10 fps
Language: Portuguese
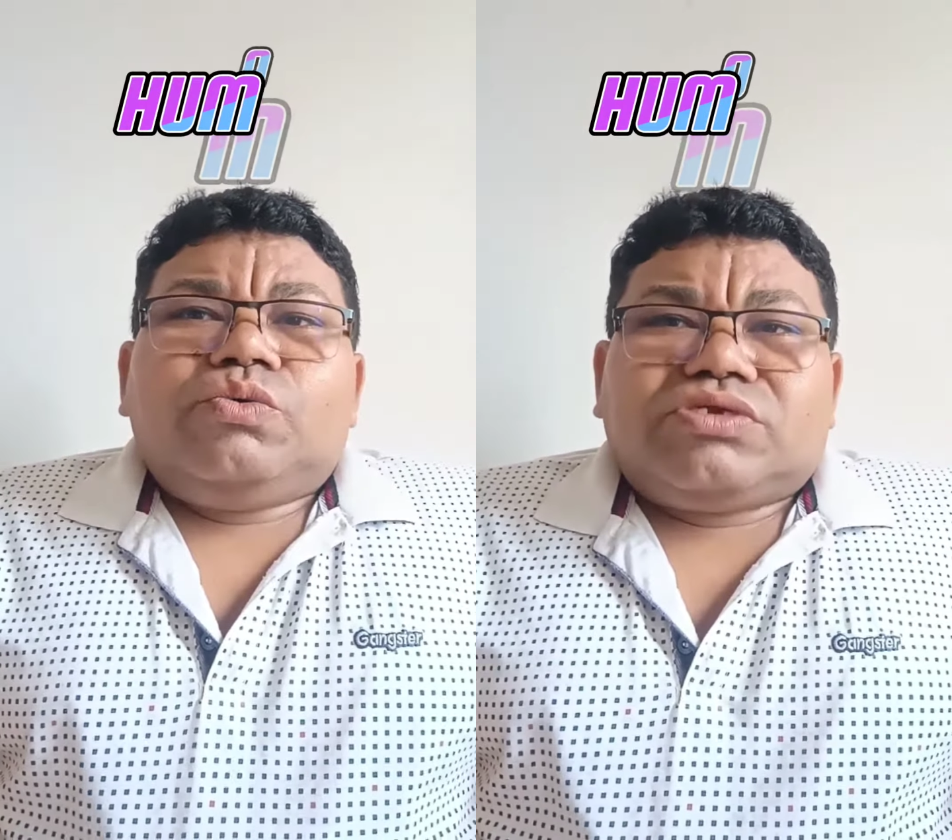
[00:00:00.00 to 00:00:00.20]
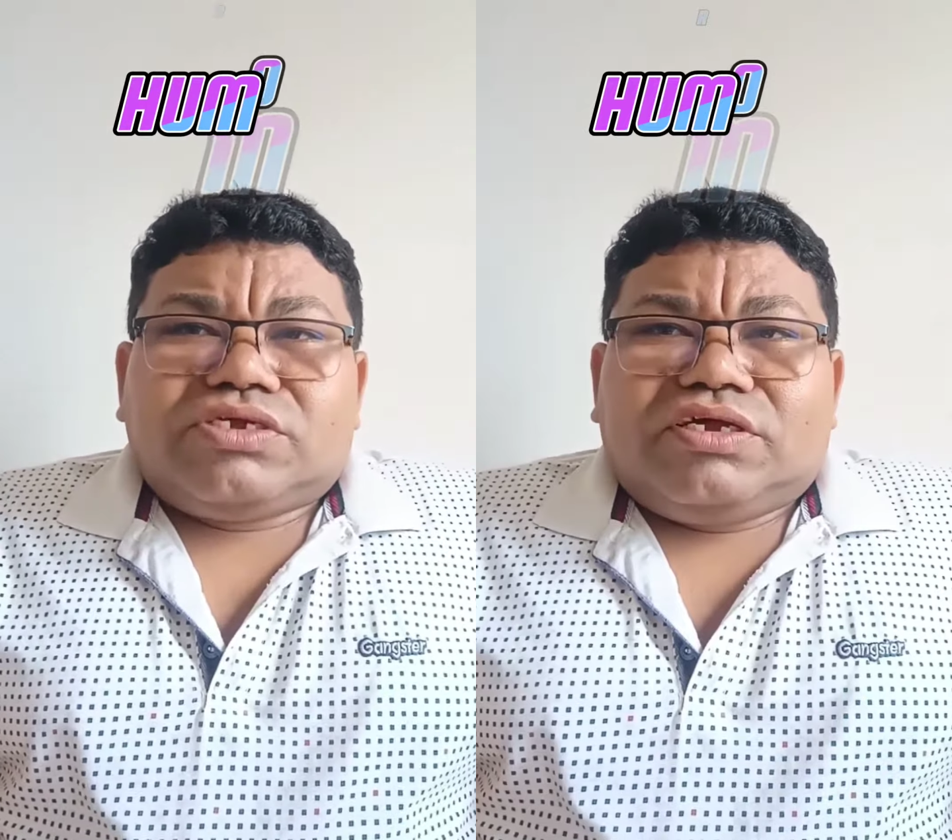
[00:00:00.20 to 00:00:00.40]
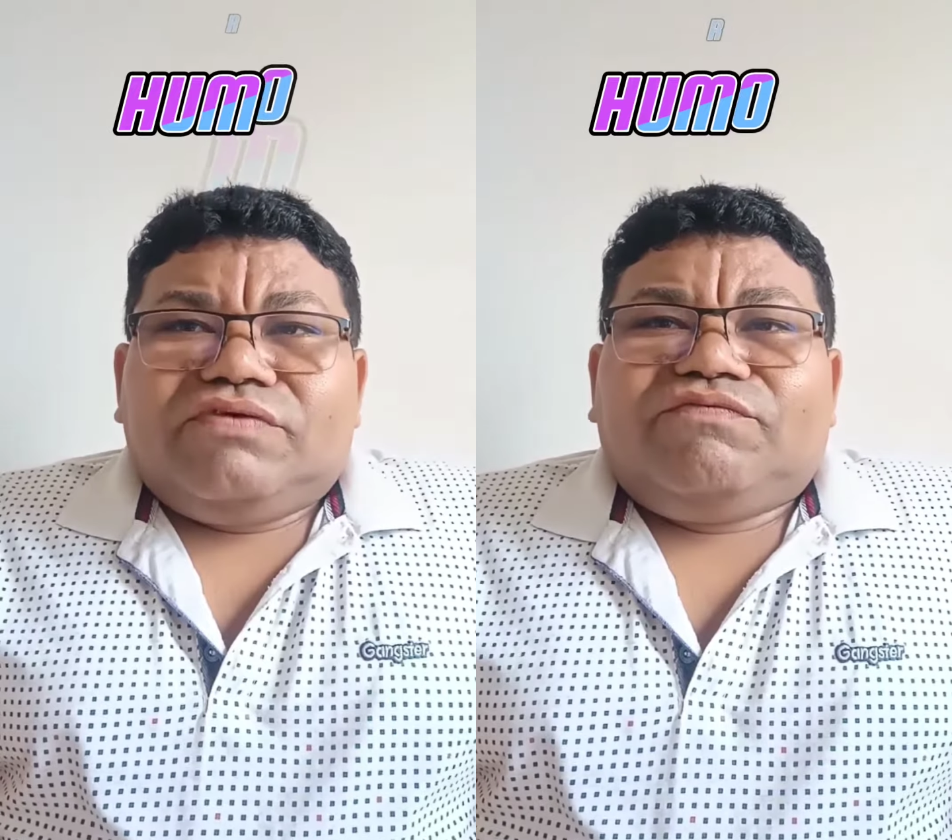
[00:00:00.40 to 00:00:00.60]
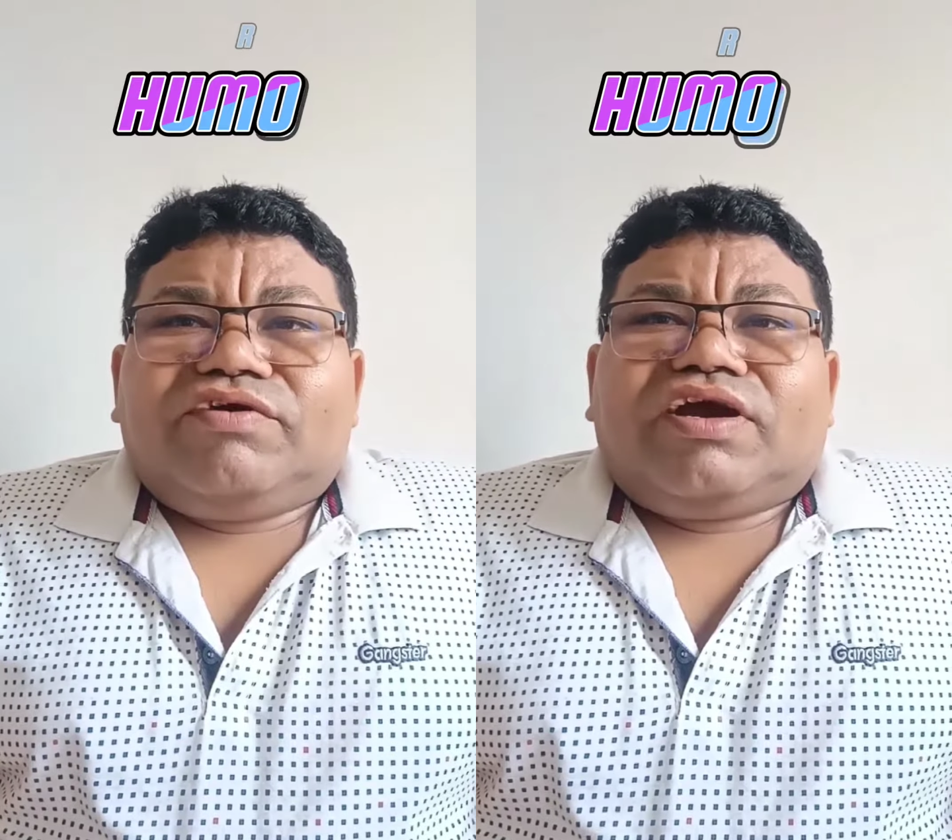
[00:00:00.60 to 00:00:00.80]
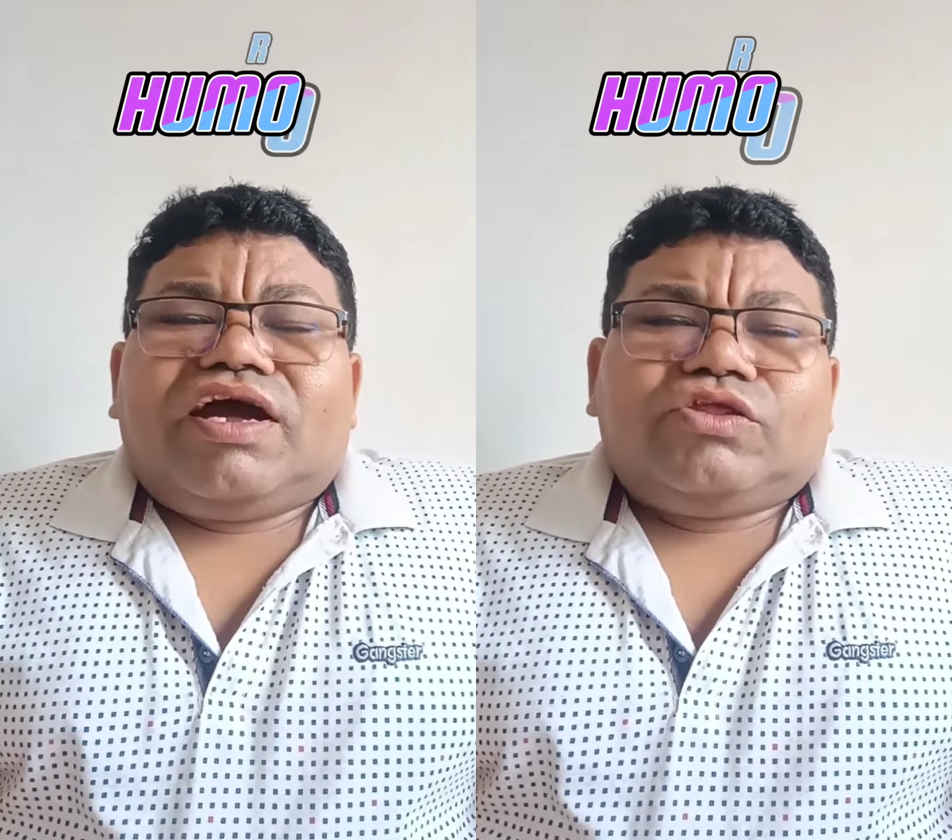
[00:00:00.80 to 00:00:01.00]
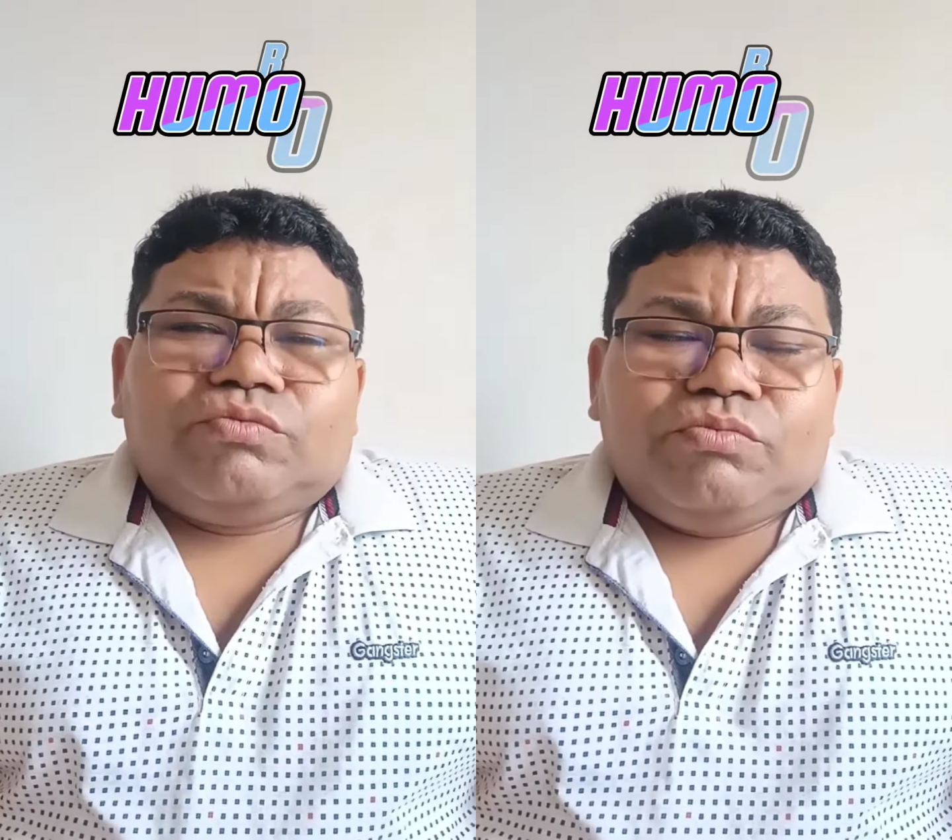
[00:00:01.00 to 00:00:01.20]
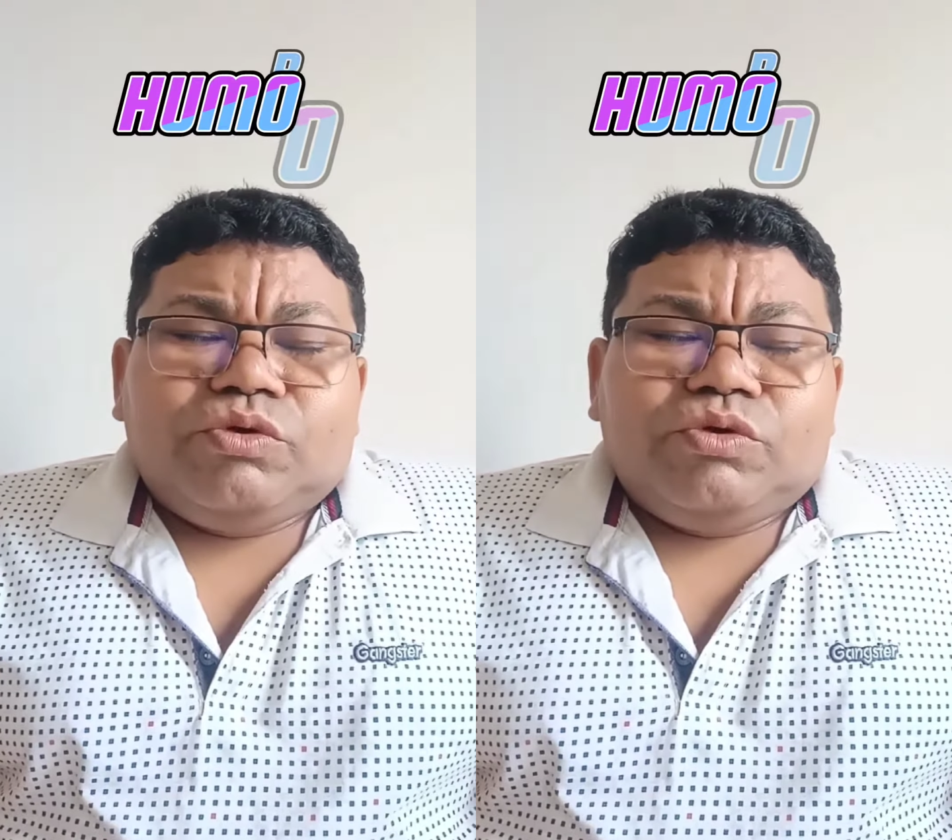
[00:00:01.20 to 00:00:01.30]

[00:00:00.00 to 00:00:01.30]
um significado